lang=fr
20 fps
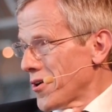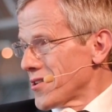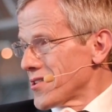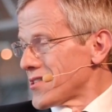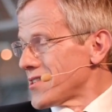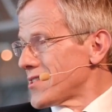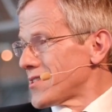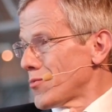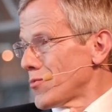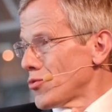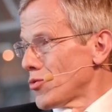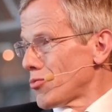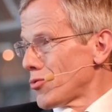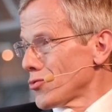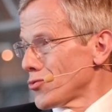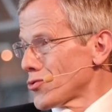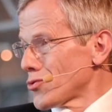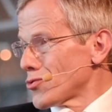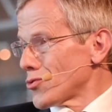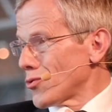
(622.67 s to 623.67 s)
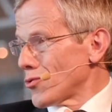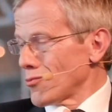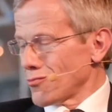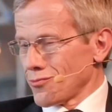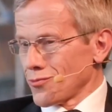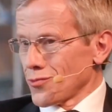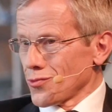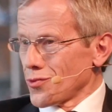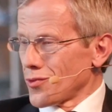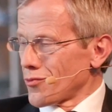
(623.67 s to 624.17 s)
système de production
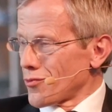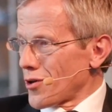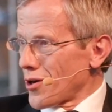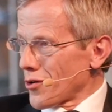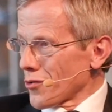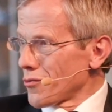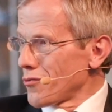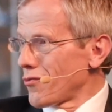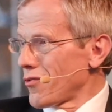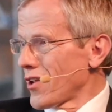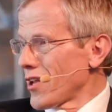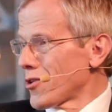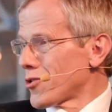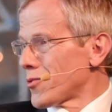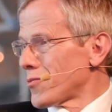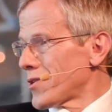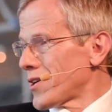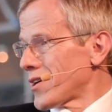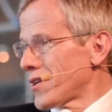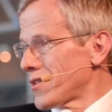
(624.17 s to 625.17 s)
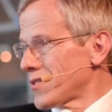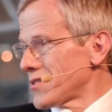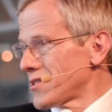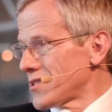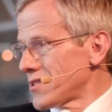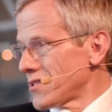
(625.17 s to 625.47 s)
ou de voir une ville comme un